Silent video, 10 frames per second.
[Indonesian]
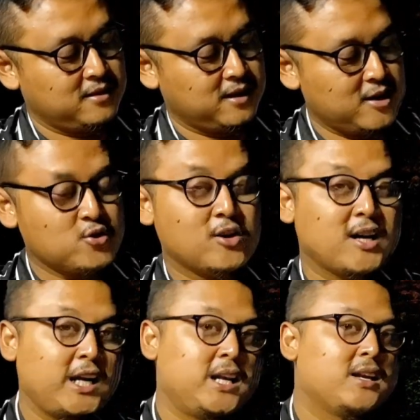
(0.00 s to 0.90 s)
langsung
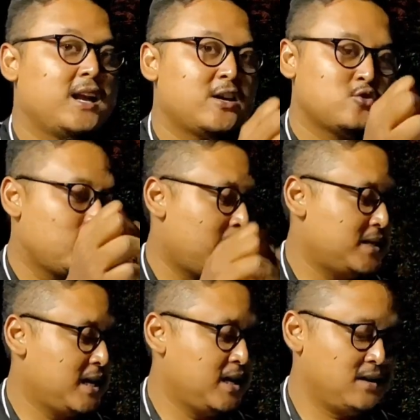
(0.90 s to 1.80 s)
clean langsung
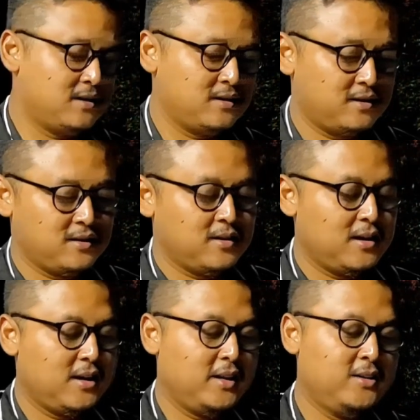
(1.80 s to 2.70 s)
pasang
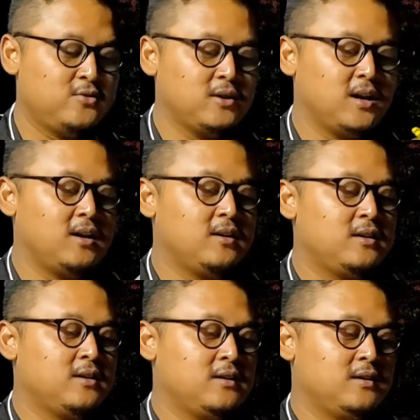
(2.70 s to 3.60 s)
nah ini juga
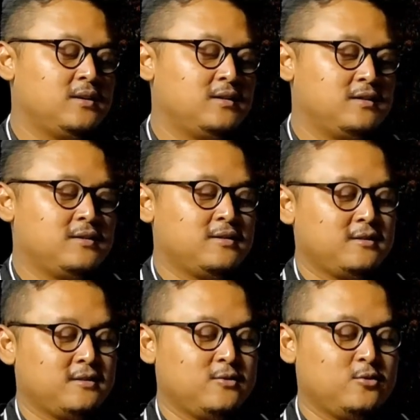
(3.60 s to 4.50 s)

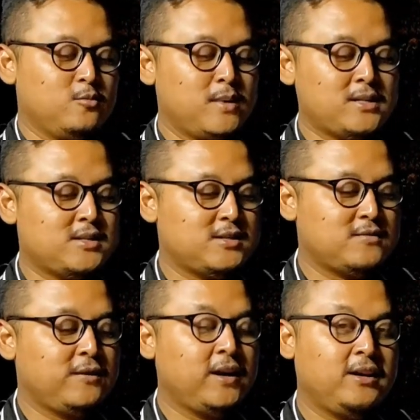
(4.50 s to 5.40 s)
untuk Mas
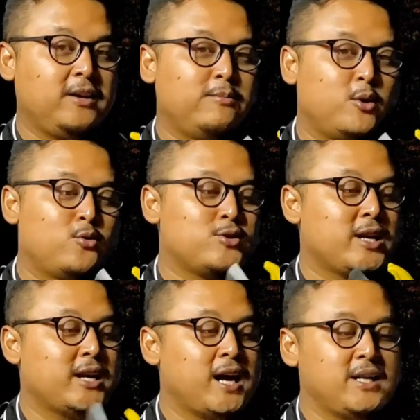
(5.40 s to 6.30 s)
Ferry
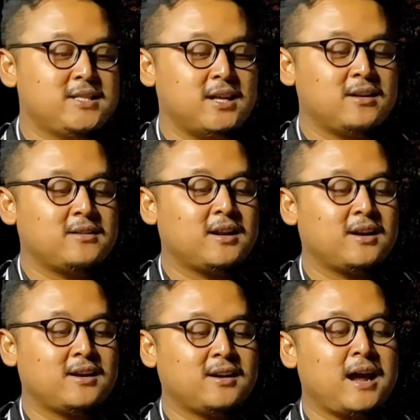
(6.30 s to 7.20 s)
produsen kanister
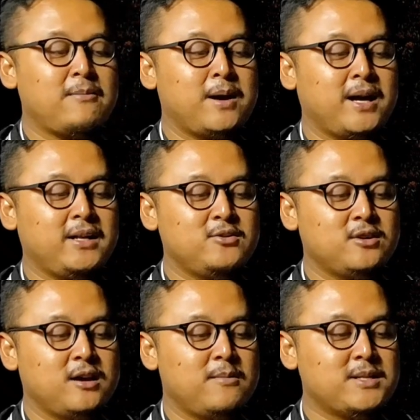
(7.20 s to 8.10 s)
ternama ini
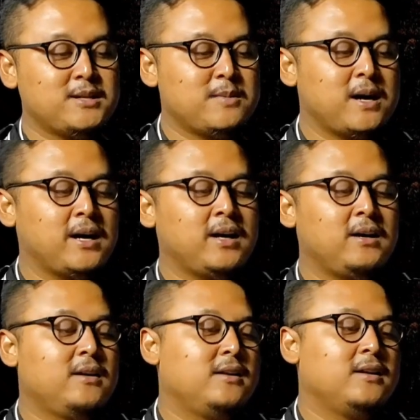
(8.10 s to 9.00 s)
juga masih pakai
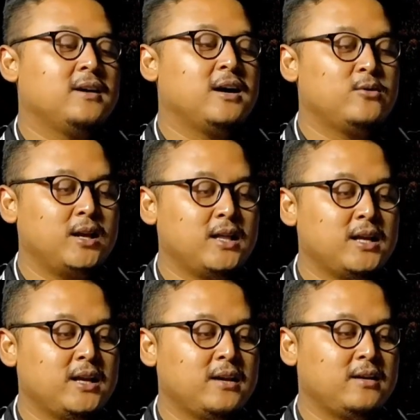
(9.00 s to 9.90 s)
nganu
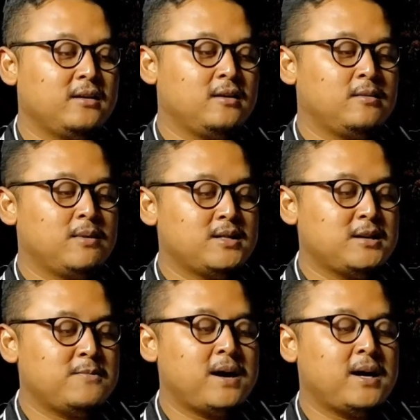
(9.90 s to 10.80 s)
kelihatan nih masih
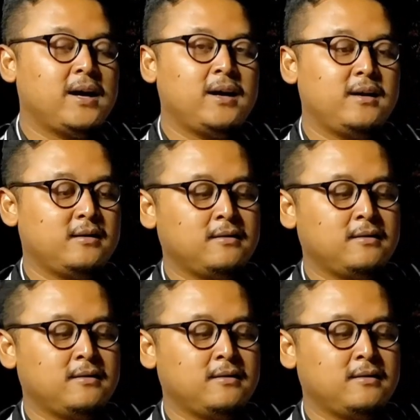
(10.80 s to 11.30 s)
pakai